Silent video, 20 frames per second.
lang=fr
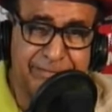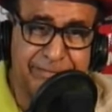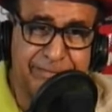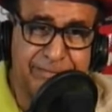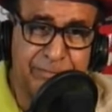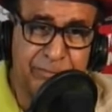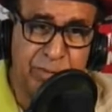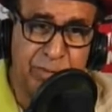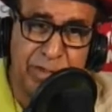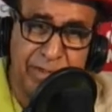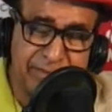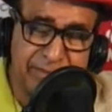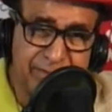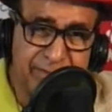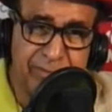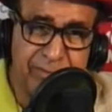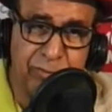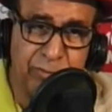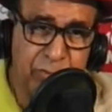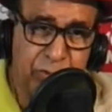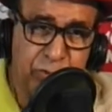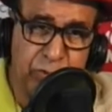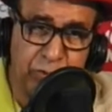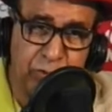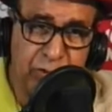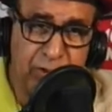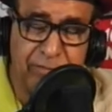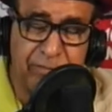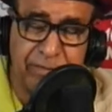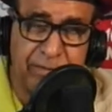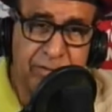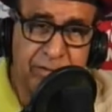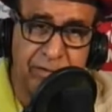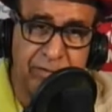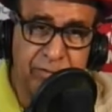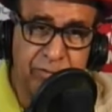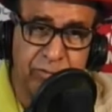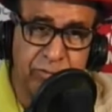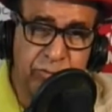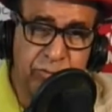menacé de me tuer avec
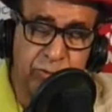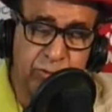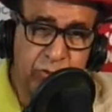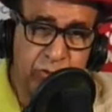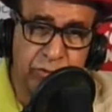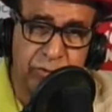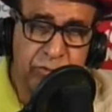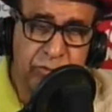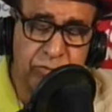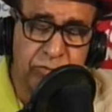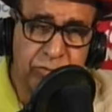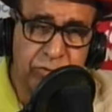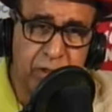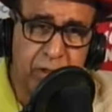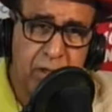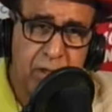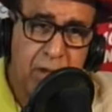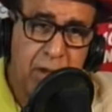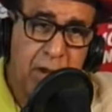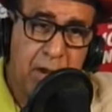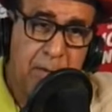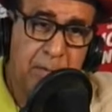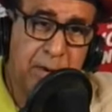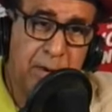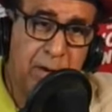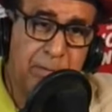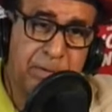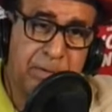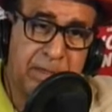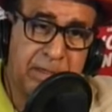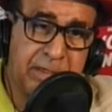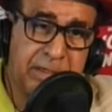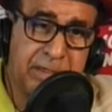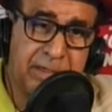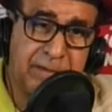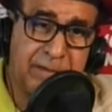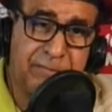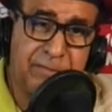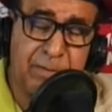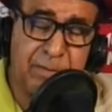le couteau et tout ça. Mais après que
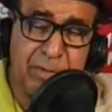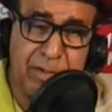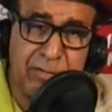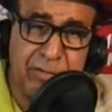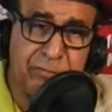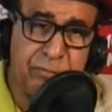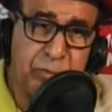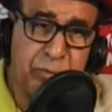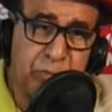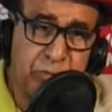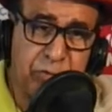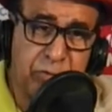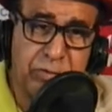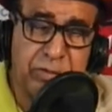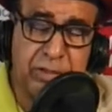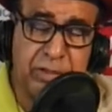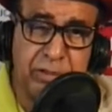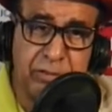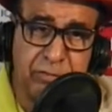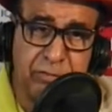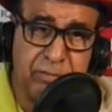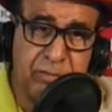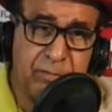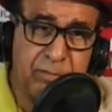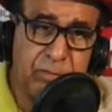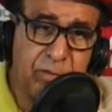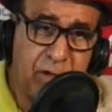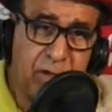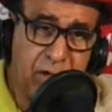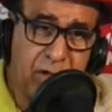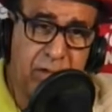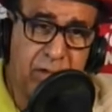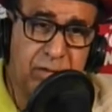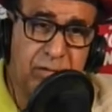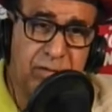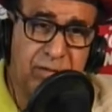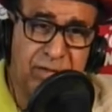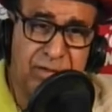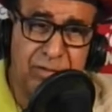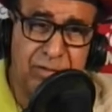la femme, elle est venue pleurer devant
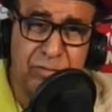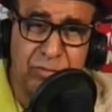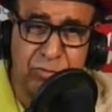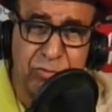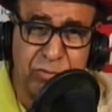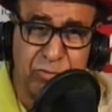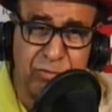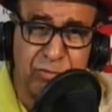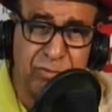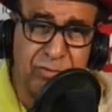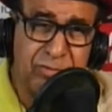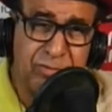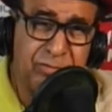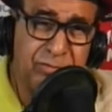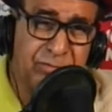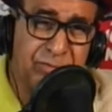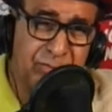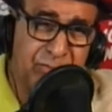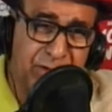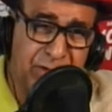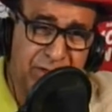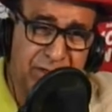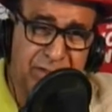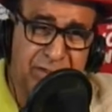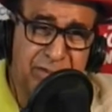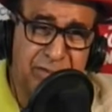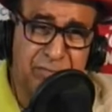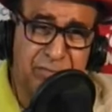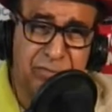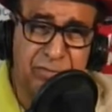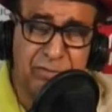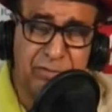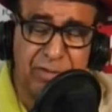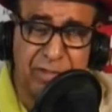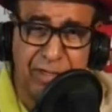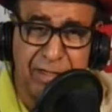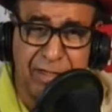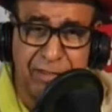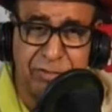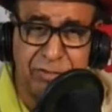moi, eh, écoutez mon, mari n'est plus
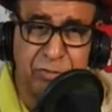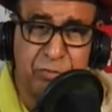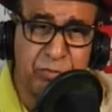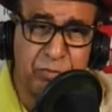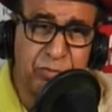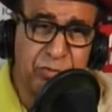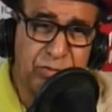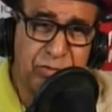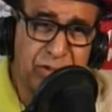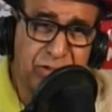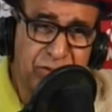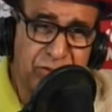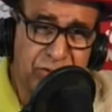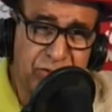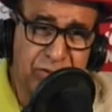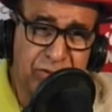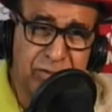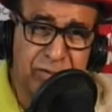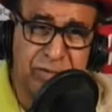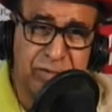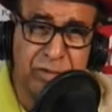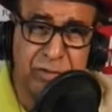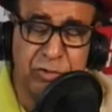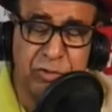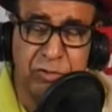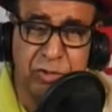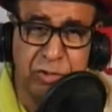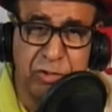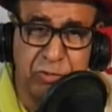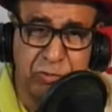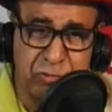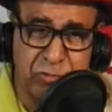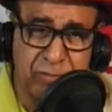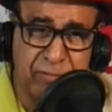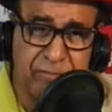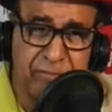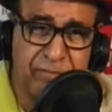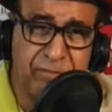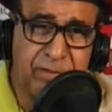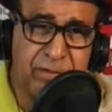là, j'ai plus l'argent, j'ai deux
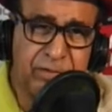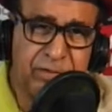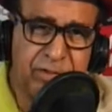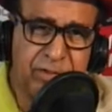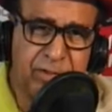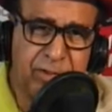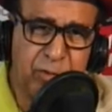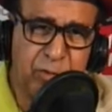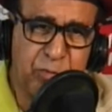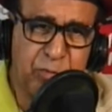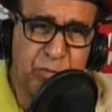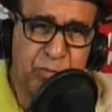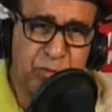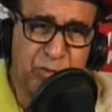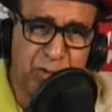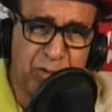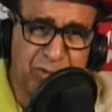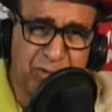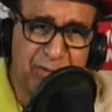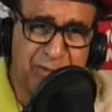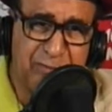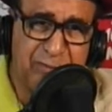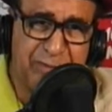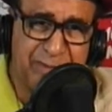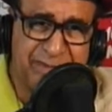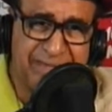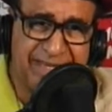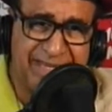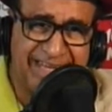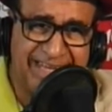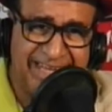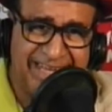enfants. Je dis, alors pourquoi tu as ah fait ça deux